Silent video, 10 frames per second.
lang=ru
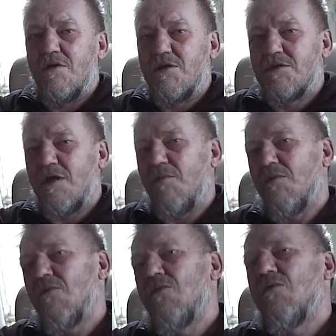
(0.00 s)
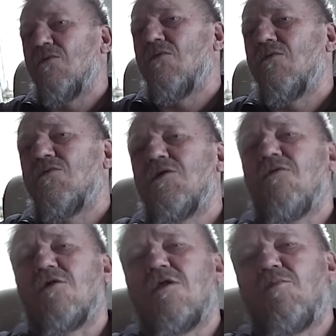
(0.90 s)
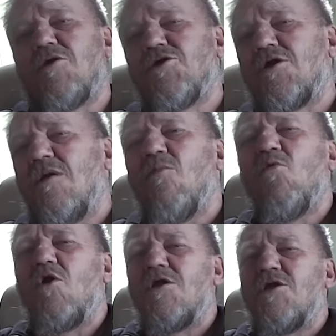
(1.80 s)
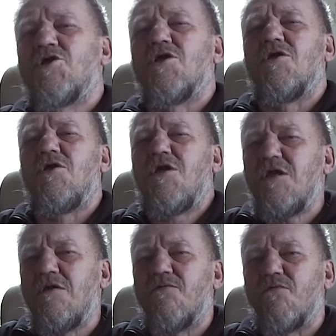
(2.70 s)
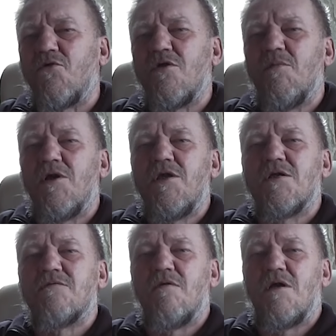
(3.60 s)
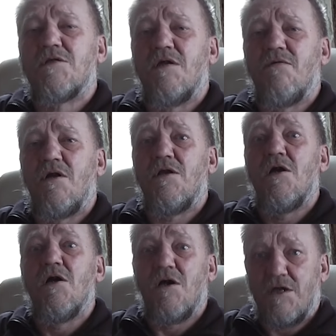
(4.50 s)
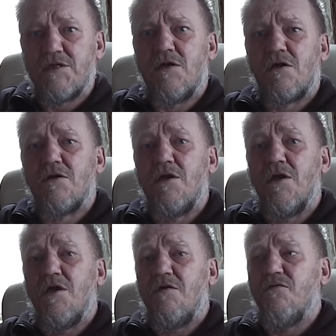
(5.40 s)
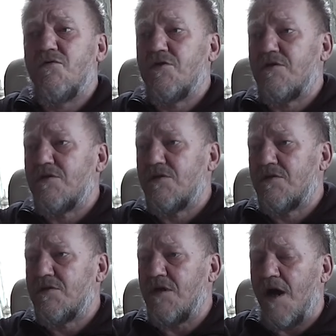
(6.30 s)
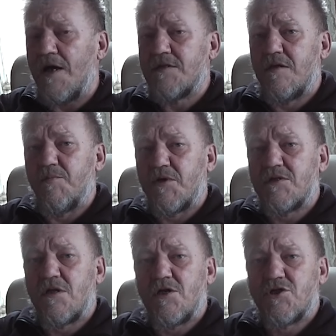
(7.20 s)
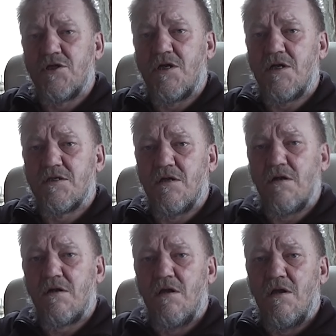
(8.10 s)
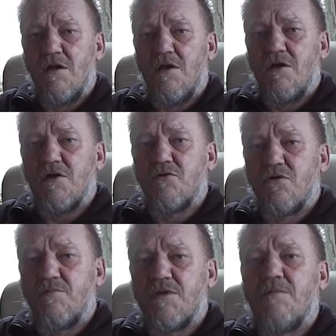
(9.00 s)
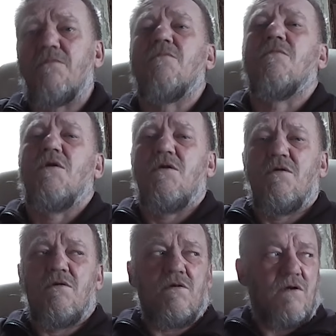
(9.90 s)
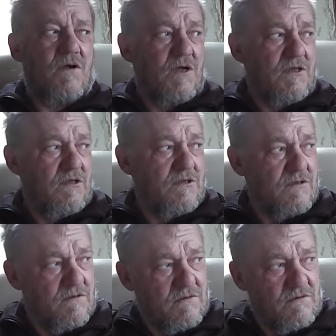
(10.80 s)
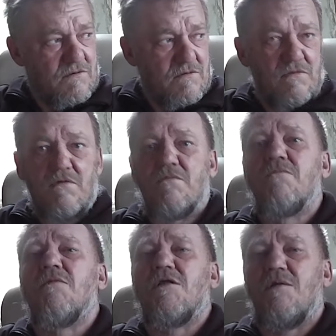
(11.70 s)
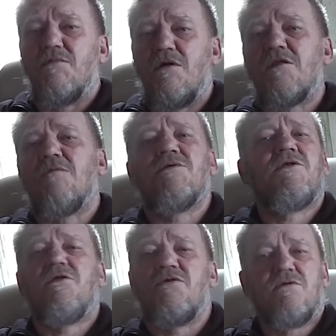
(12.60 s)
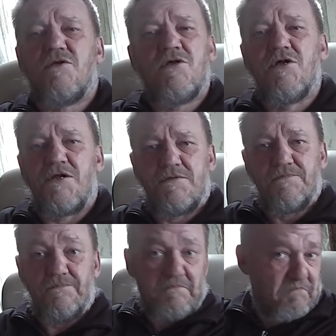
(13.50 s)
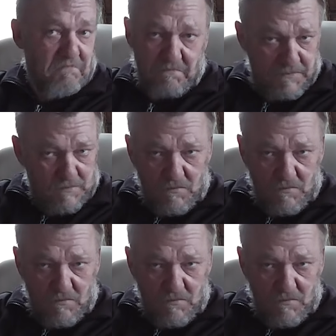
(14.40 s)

это самое э, Северное Причерноморье, даже Киев вроде бы они основали, хазары. И вот эти сказки про страшных хазар, которым там Э, ходил э, отом, отомстить Игорь. Угу.